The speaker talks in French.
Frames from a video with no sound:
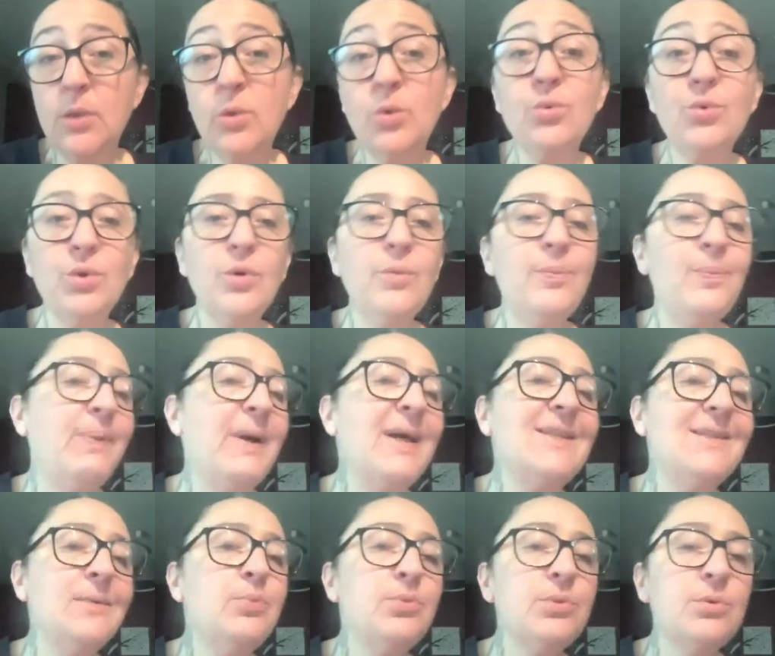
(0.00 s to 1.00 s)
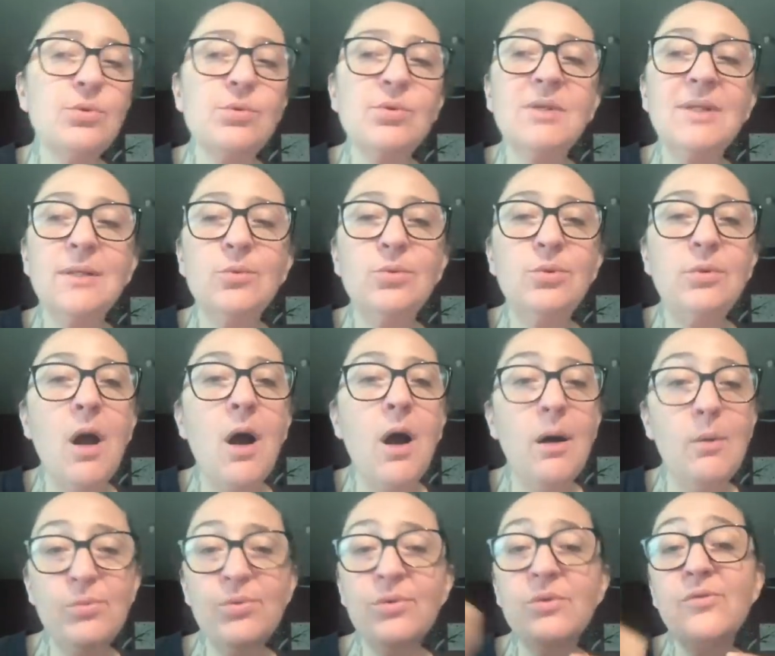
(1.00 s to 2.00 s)
Donc euh, partez plutôt sur des couleurs
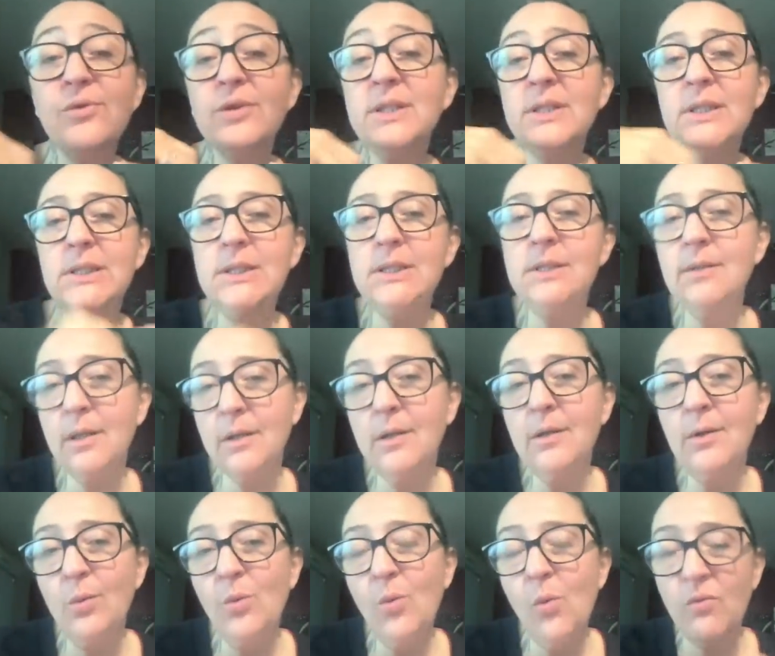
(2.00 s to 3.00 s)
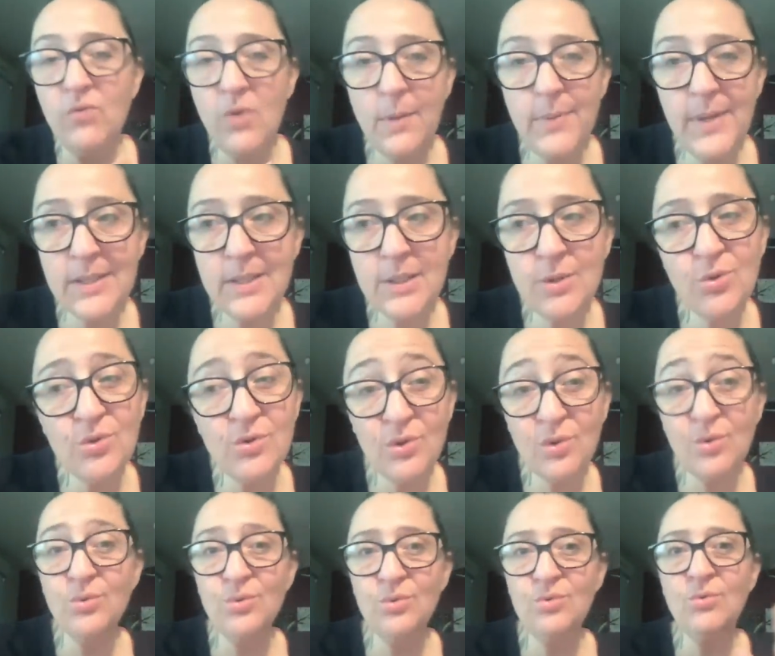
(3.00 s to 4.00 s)
un peu funky euh, où on voit bien les choses
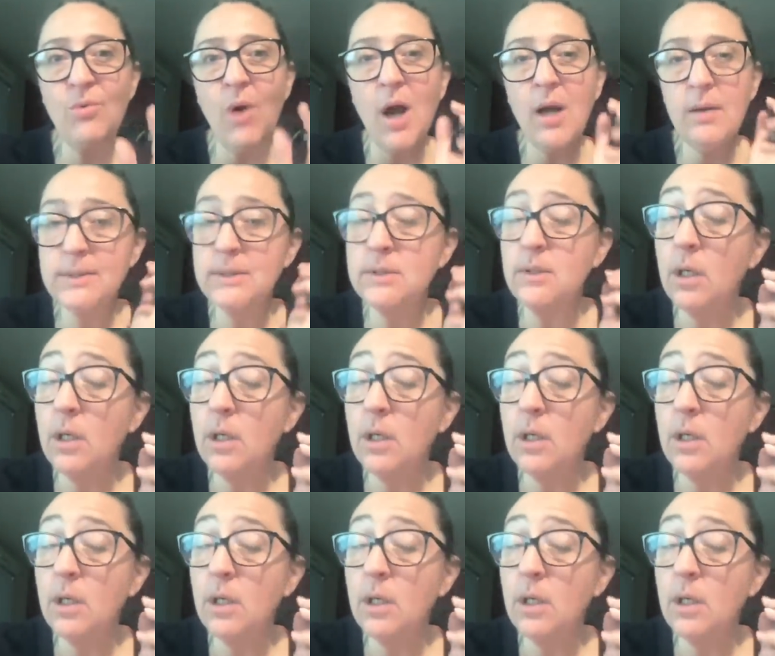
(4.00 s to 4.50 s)
que du noir.